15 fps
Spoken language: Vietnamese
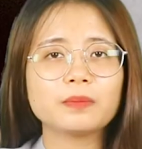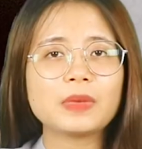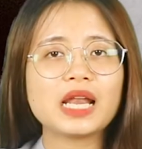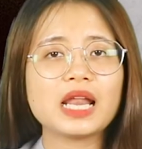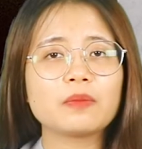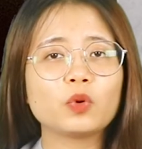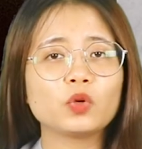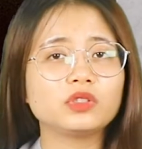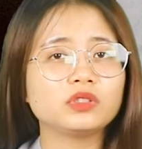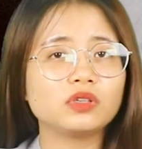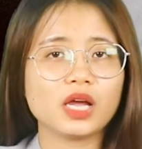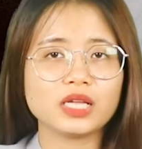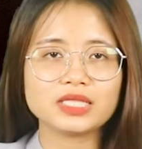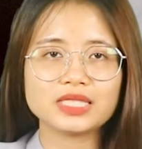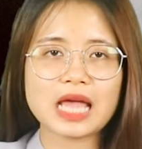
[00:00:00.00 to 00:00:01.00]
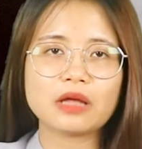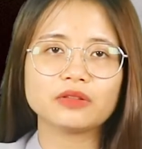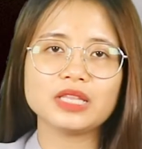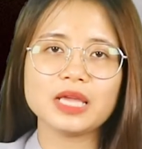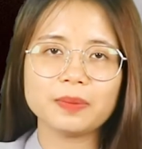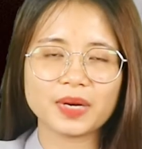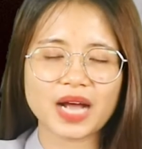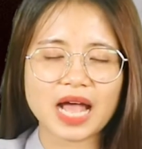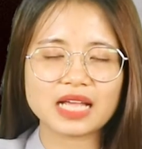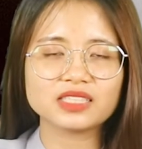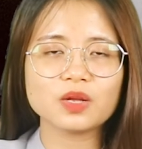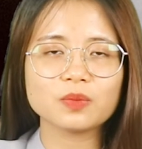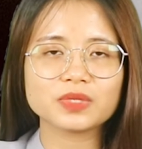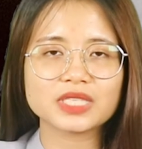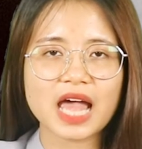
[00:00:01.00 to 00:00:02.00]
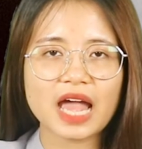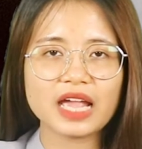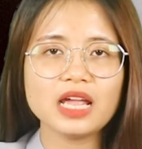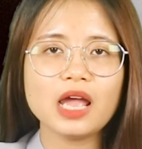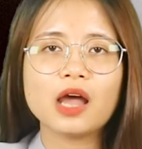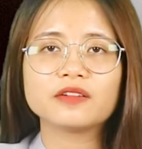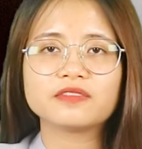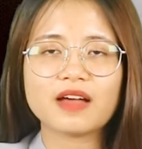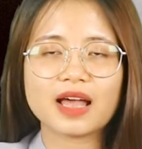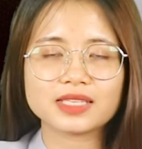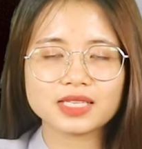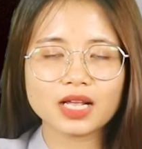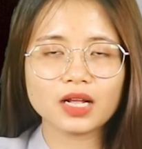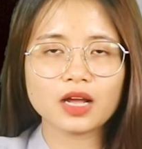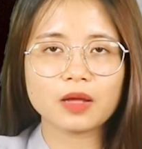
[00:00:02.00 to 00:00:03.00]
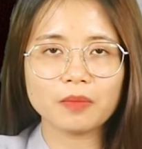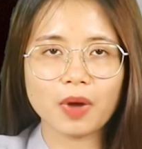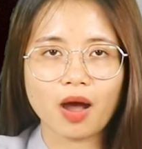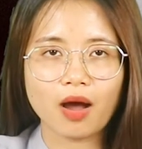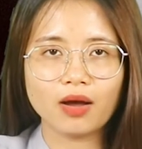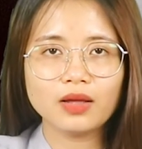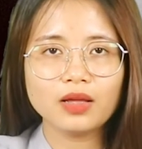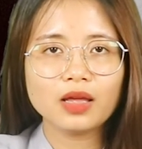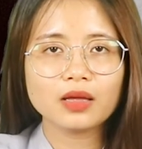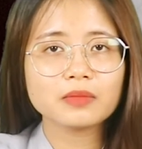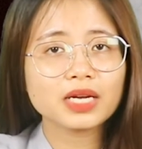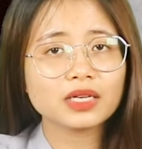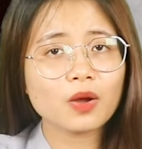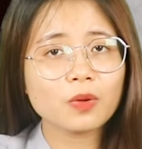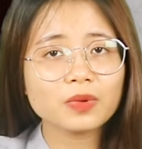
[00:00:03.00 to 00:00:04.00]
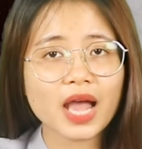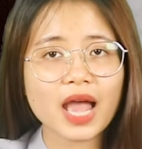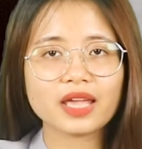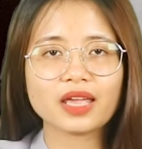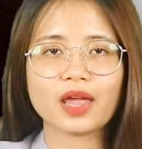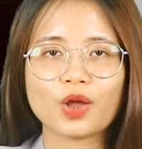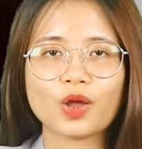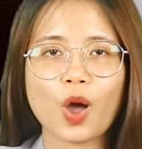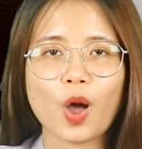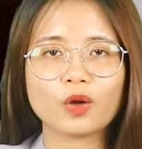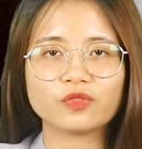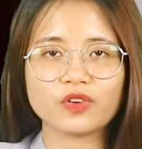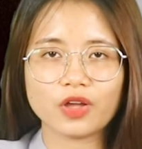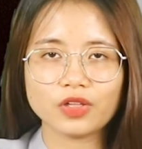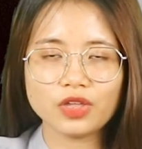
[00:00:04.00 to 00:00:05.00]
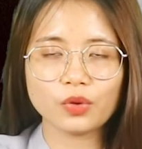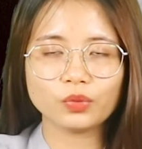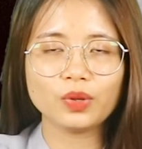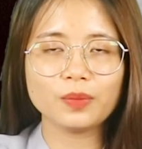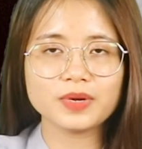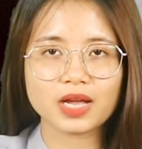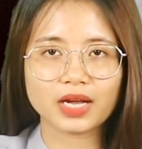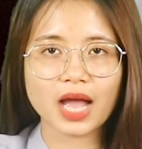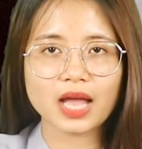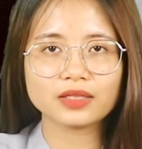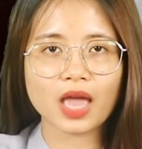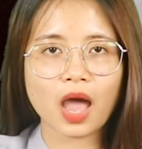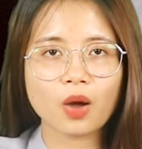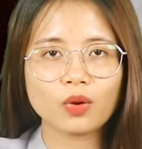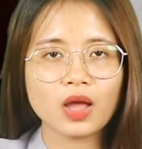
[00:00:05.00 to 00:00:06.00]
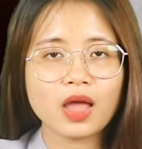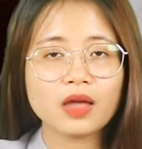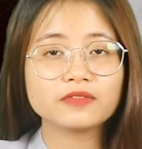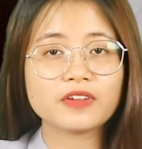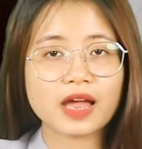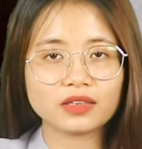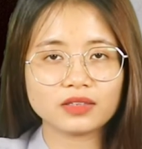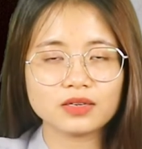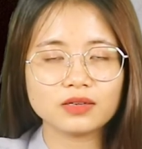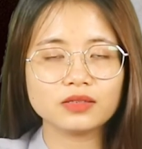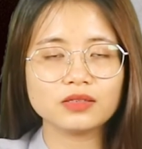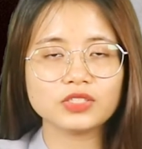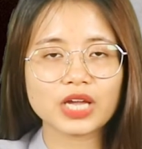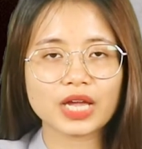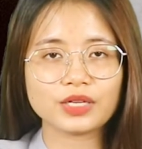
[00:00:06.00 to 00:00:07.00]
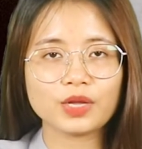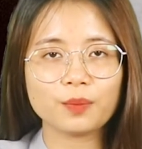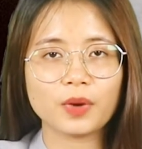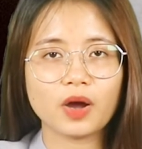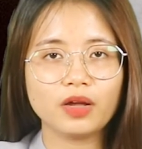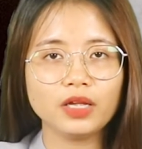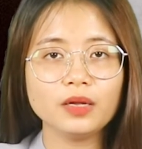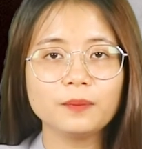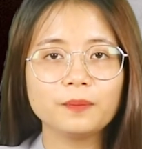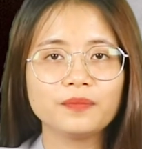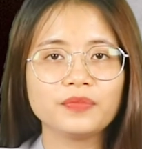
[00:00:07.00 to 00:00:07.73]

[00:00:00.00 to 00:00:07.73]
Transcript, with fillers: bạn là một người giao tiếp khá rộng rãi và rất cởi mở. Bạn không ngại hò với nhiều tiếp người khác nhau và thử những trải nghiệm mới.